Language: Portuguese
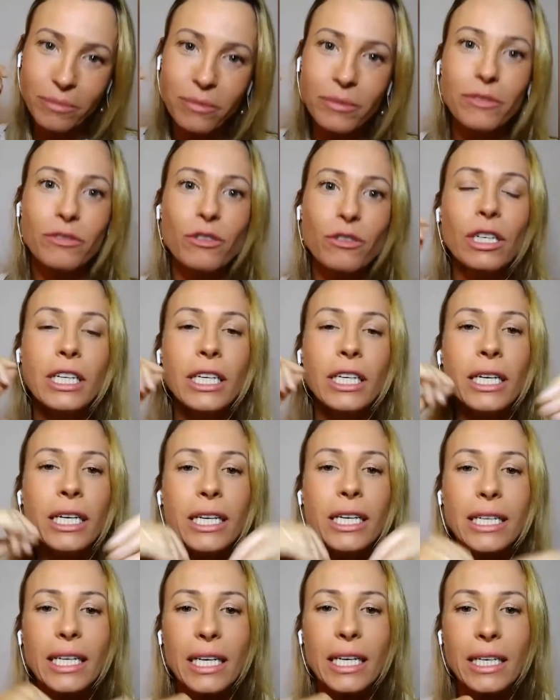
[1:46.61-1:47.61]

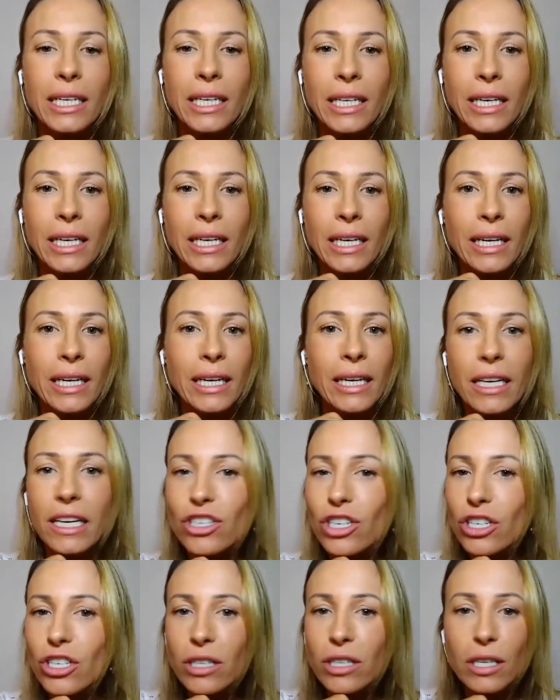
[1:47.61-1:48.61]
fulana, e a
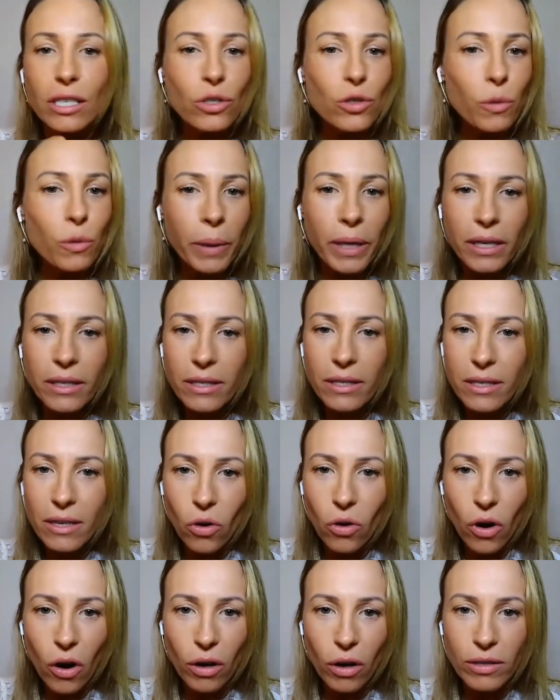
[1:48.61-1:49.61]
gente tá super,
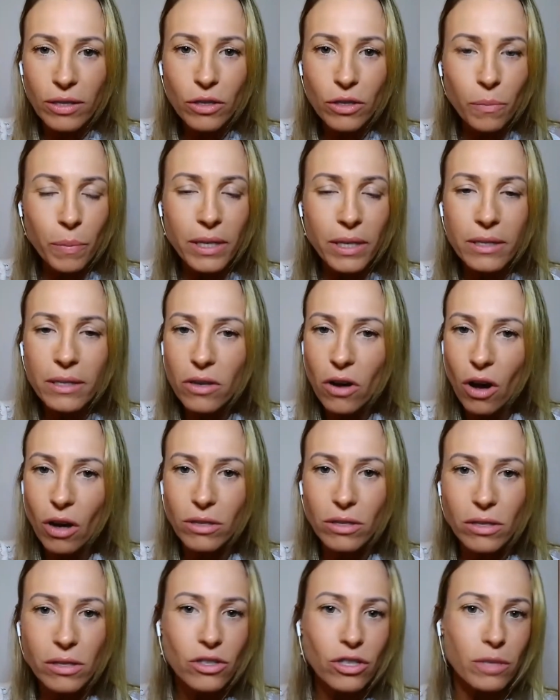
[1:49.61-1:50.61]
ansioso, super
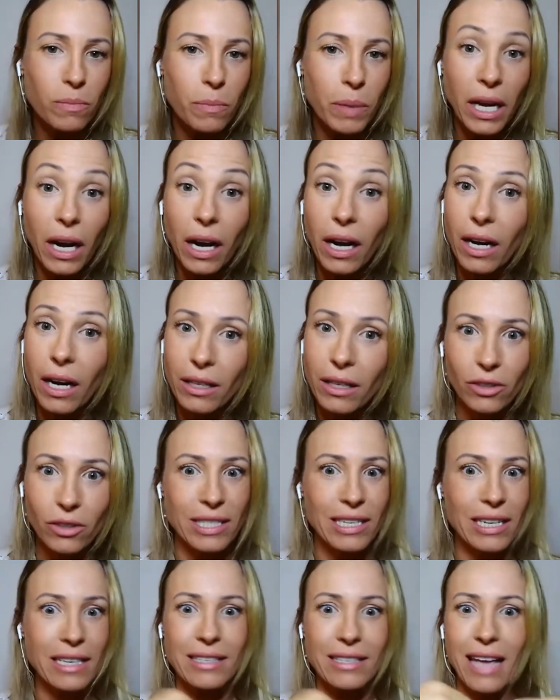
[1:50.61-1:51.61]
ansiosos te esperando,
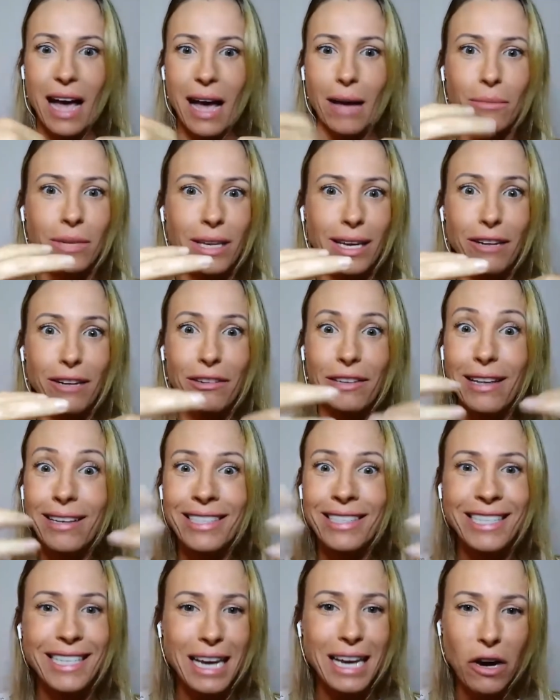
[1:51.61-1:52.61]
assim, sabe? Ele
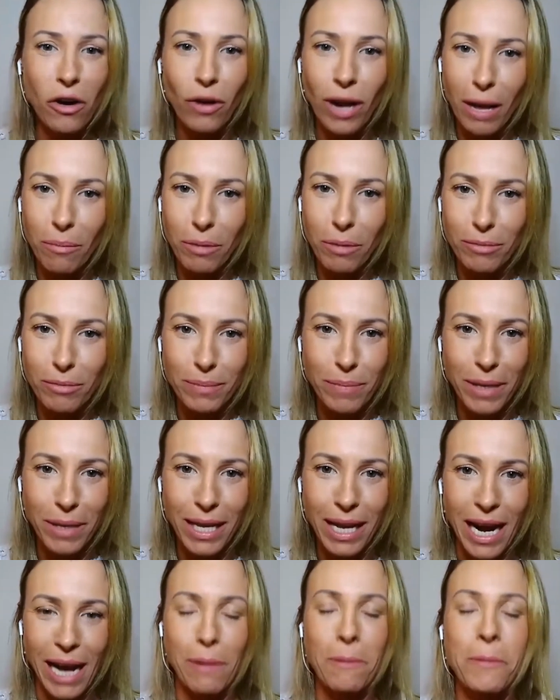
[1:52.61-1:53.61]
desceu lá para me
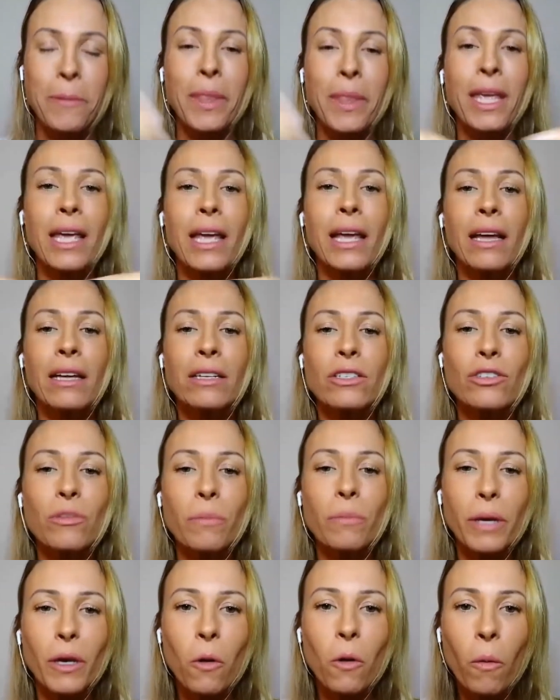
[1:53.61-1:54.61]
esperar.
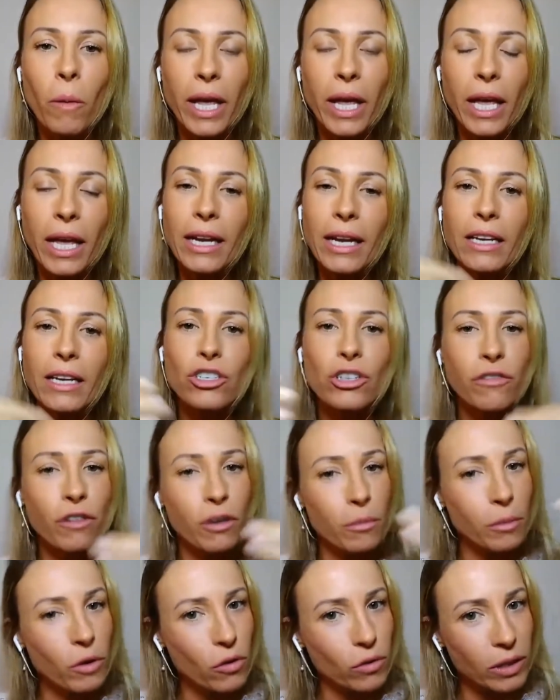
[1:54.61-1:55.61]
Subi com ele, ele já foi
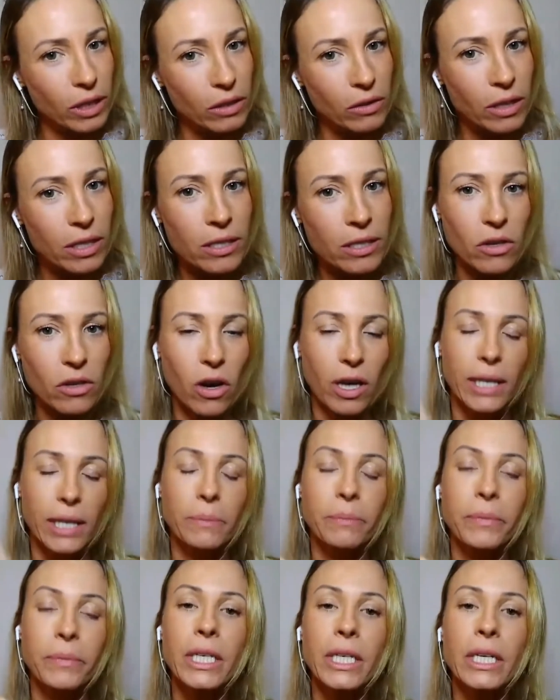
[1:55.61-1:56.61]
me contando a história.
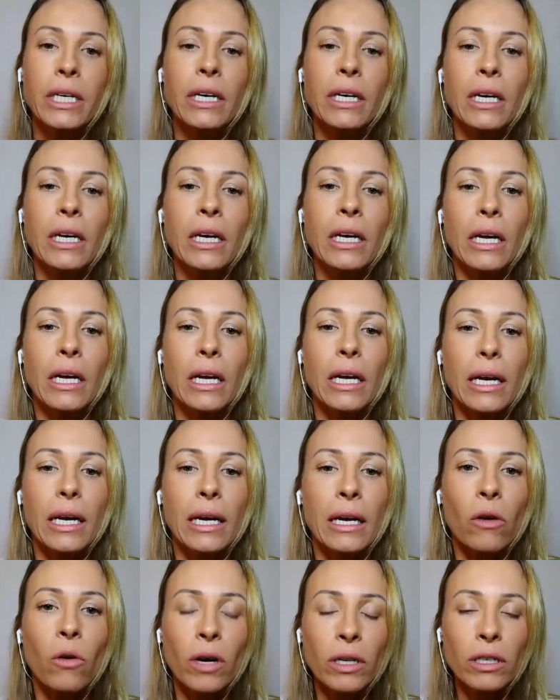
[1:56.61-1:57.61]

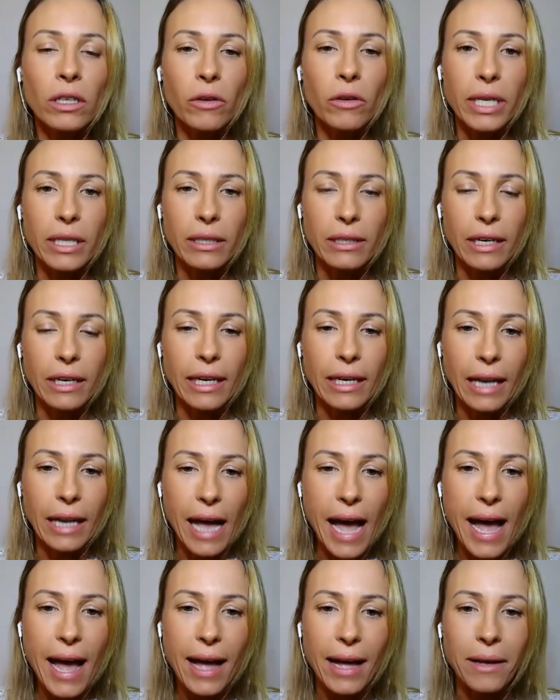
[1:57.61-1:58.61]
Quando eu entrei
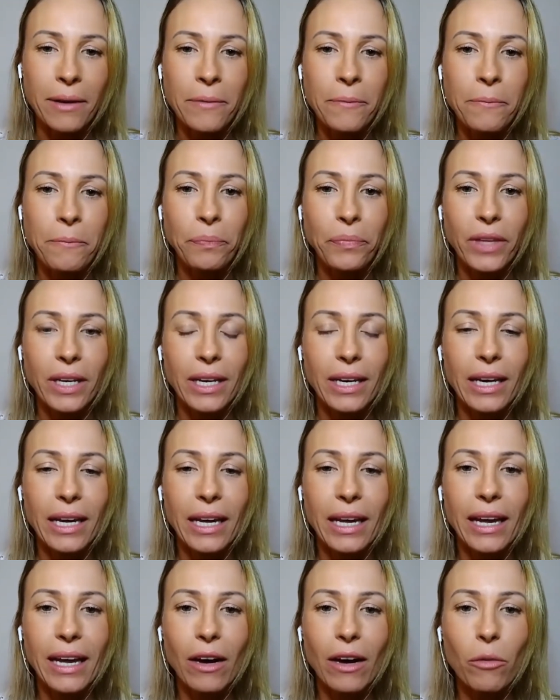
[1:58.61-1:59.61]
lá,
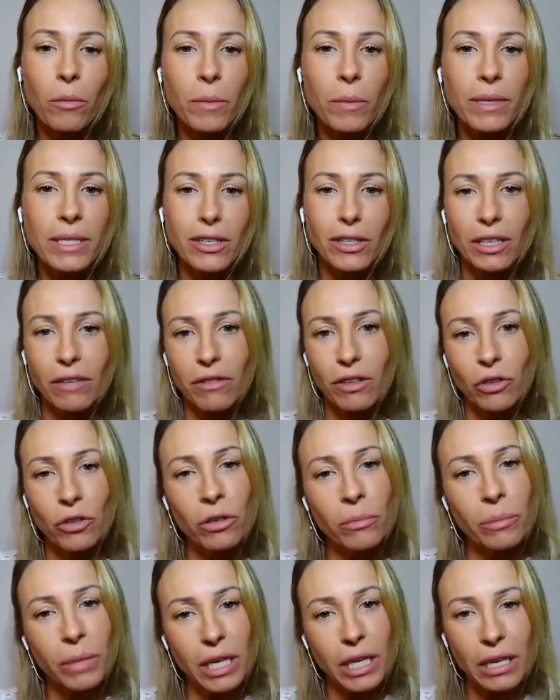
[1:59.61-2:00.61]
é, o bebezinho tava
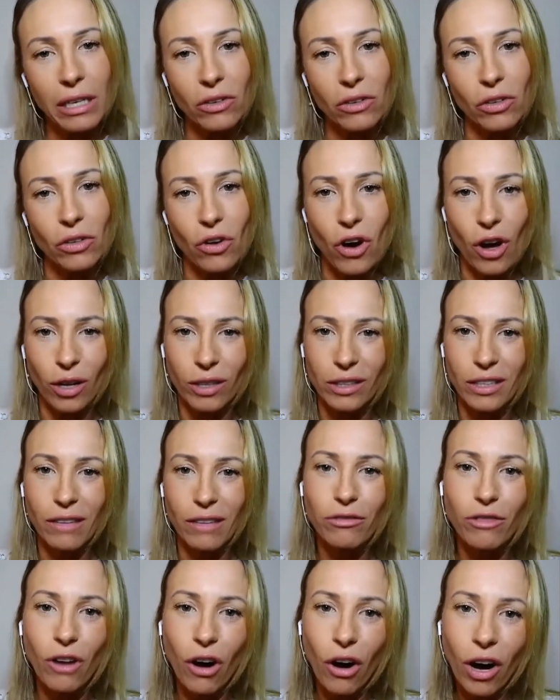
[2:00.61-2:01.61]
dormindo no colo da
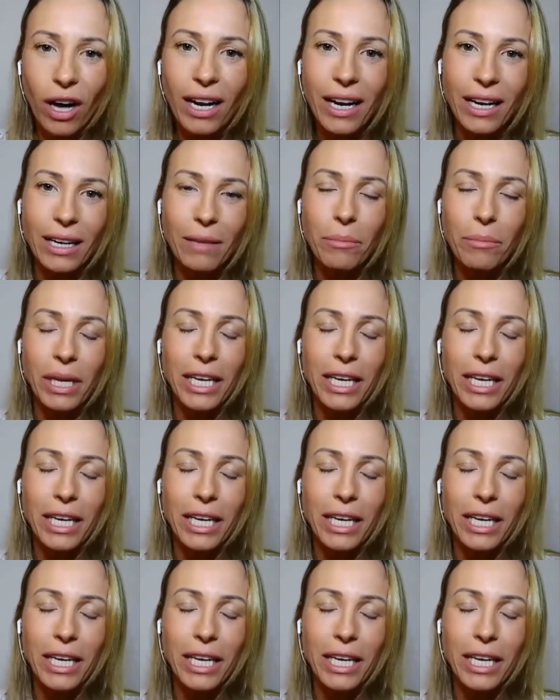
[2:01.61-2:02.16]
avó, né? Bem